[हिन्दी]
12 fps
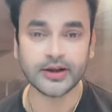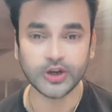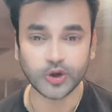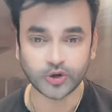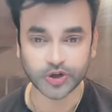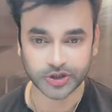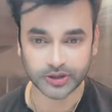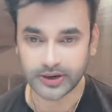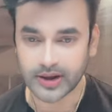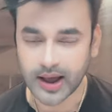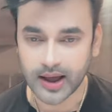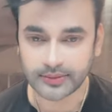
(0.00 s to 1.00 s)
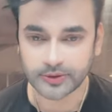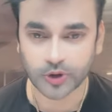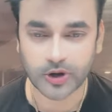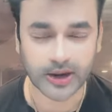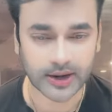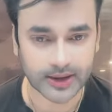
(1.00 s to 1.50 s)
न्यूट्रिशन हम जो
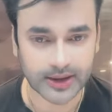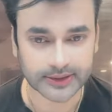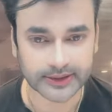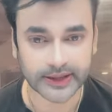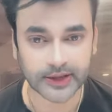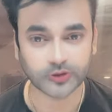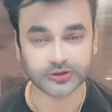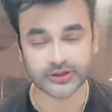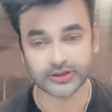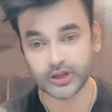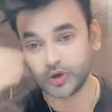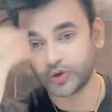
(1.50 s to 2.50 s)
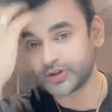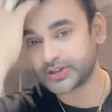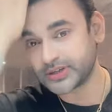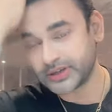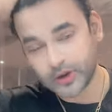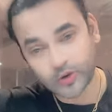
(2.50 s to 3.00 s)
खाना खाते हैं उसके अंदर
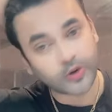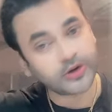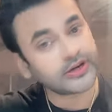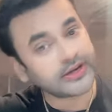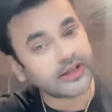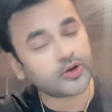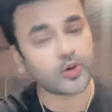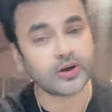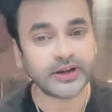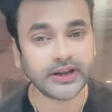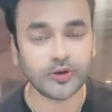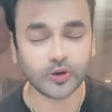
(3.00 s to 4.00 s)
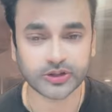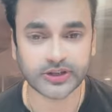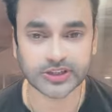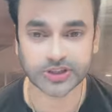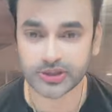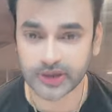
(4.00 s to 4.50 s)
न्यूट्रिशन की क्वान्टिटी क्वालिटी उतनी
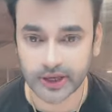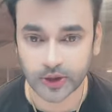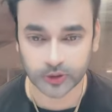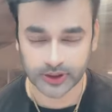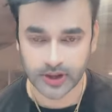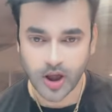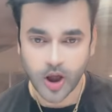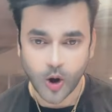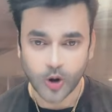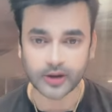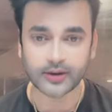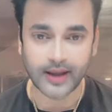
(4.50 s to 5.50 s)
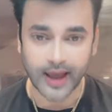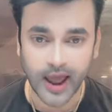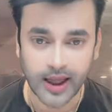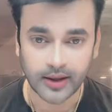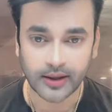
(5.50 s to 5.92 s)
अच्छी नहीं होती है और अगर है